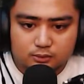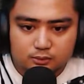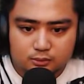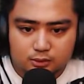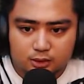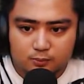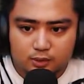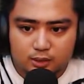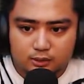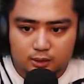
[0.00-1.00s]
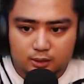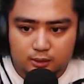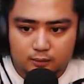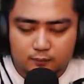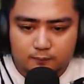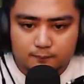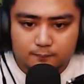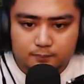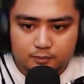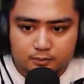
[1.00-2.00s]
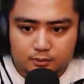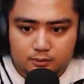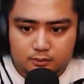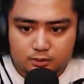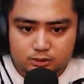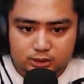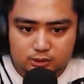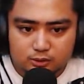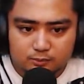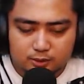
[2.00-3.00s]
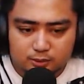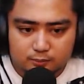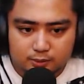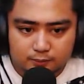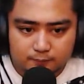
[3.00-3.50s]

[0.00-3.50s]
heal mo na Heal mo na kita. Okay, dito, fam! Dito, sa likod ng bato, pre.